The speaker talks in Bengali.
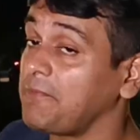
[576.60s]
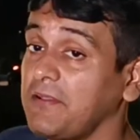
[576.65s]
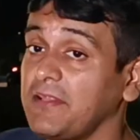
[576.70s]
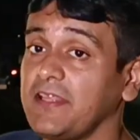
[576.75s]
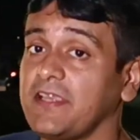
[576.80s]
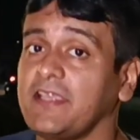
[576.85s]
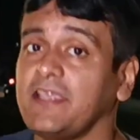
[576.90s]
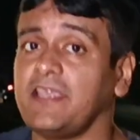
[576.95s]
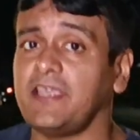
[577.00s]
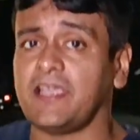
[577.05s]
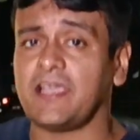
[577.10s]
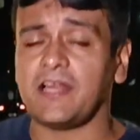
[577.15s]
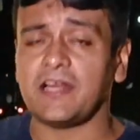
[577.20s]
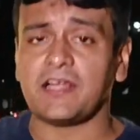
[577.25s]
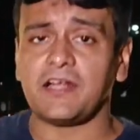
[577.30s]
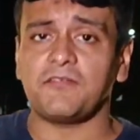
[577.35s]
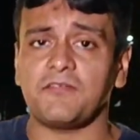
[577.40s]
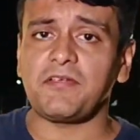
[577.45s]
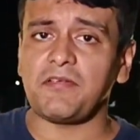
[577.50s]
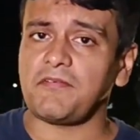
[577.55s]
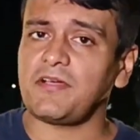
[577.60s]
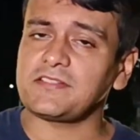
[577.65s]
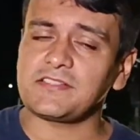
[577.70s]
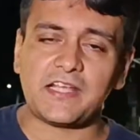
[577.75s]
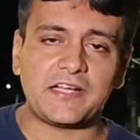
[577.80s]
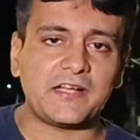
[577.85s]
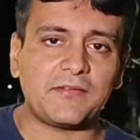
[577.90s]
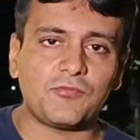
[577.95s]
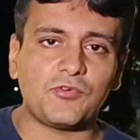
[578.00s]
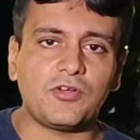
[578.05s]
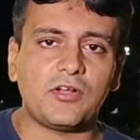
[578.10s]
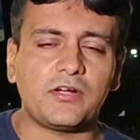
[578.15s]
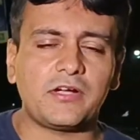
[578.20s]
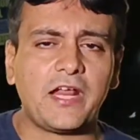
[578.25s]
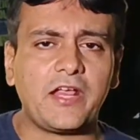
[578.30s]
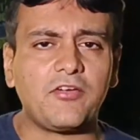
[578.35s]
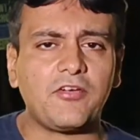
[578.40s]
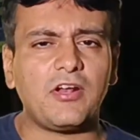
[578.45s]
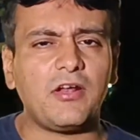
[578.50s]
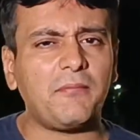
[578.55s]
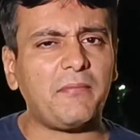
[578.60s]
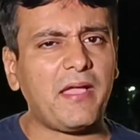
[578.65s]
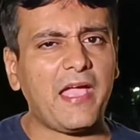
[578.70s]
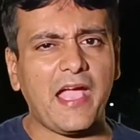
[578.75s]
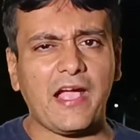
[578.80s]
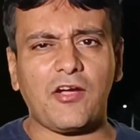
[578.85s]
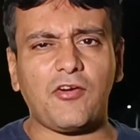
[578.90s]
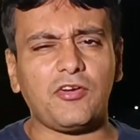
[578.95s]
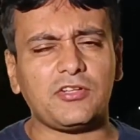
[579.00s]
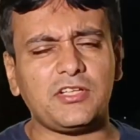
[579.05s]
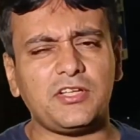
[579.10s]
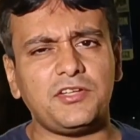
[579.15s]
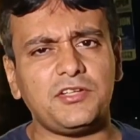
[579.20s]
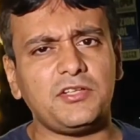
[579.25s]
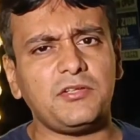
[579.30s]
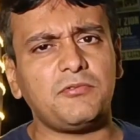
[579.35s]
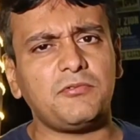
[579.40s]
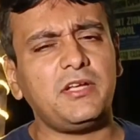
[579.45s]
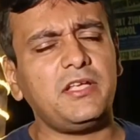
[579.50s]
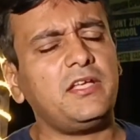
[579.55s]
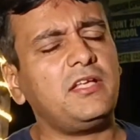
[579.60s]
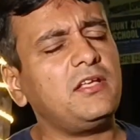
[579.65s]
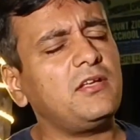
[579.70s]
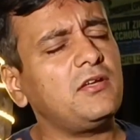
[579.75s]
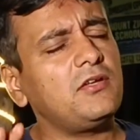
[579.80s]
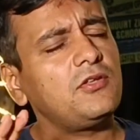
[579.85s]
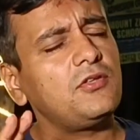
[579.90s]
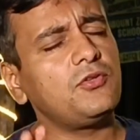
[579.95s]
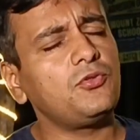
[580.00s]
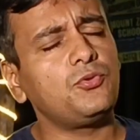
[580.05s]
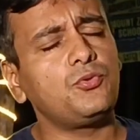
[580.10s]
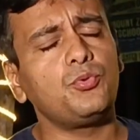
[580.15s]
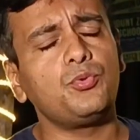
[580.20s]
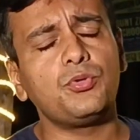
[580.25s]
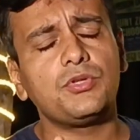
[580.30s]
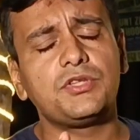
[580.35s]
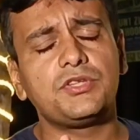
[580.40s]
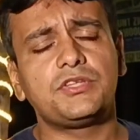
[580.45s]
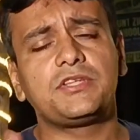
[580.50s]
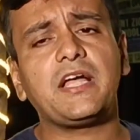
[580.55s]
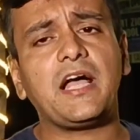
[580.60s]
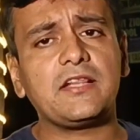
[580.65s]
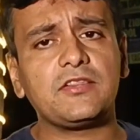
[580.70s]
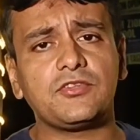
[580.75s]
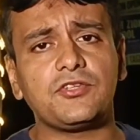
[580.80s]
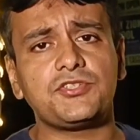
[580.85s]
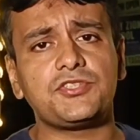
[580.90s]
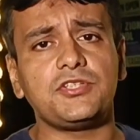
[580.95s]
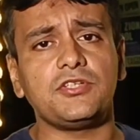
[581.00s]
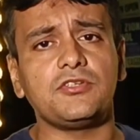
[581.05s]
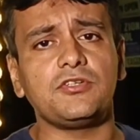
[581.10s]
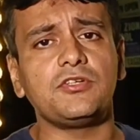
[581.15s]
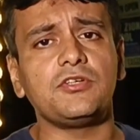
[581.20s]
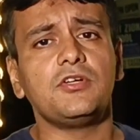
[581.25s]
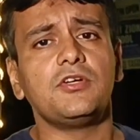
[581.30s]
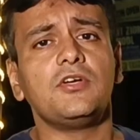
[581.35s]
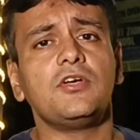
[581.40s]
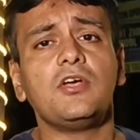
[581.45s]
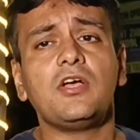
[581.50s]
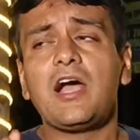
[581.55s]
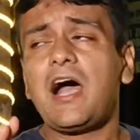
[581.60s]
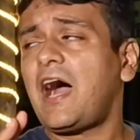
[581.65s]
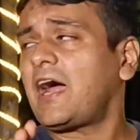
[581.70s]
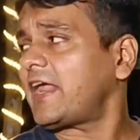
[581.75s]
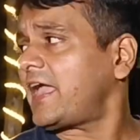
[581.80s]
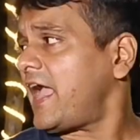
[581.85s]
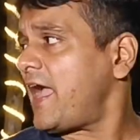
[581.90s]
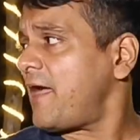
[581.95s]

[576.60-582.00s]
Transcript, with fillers: ক্যাফে থেকে এখানকার ফেমাস আইটেমগুলো ট্রাই করলাম এক কথা যদি বলি দুর্দান্ত ছিল আর